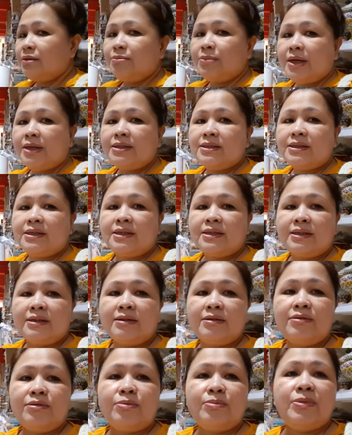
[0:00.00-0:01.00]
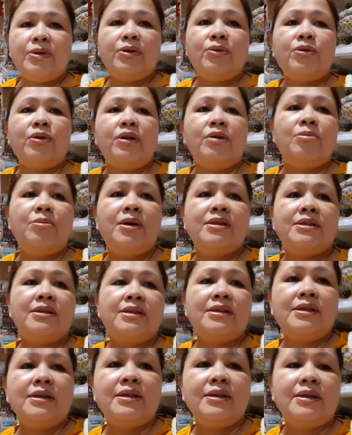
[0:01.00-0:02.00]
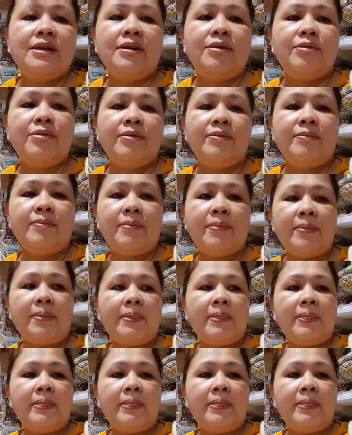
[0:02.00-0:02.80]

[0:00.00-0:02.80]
a basket. Ako ng basket. Ako basket.